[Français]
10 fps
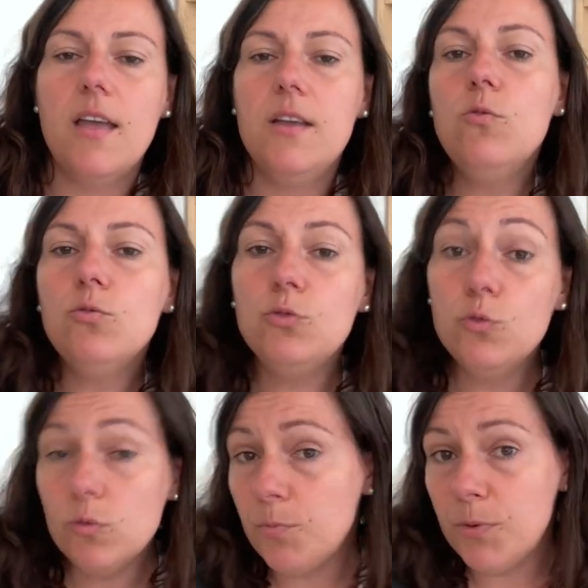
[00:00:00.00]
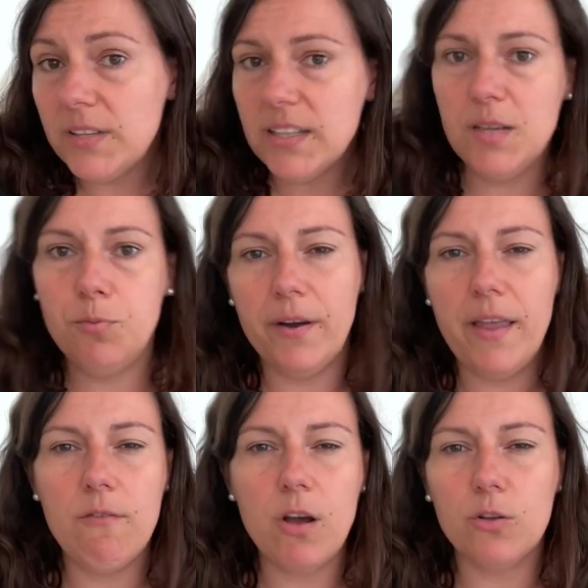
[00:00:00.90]
Et donc du coup, peut-être qu'il pourrait
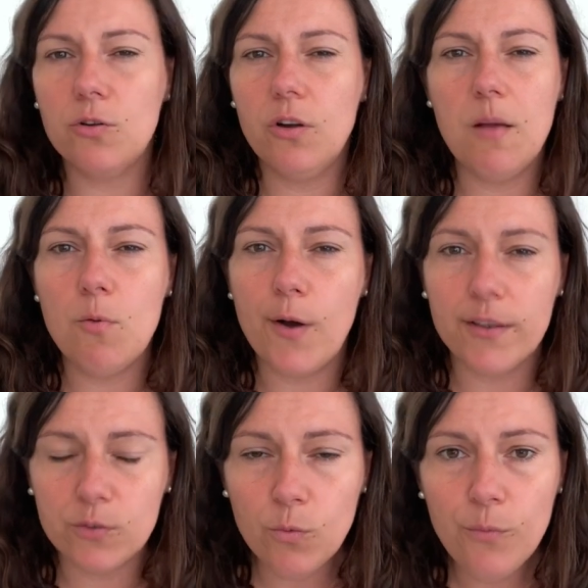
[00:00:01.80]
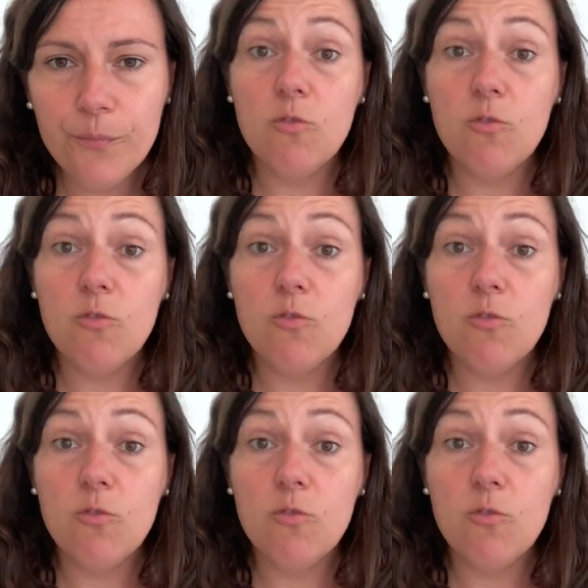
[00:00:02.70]
y avoir une collaboration.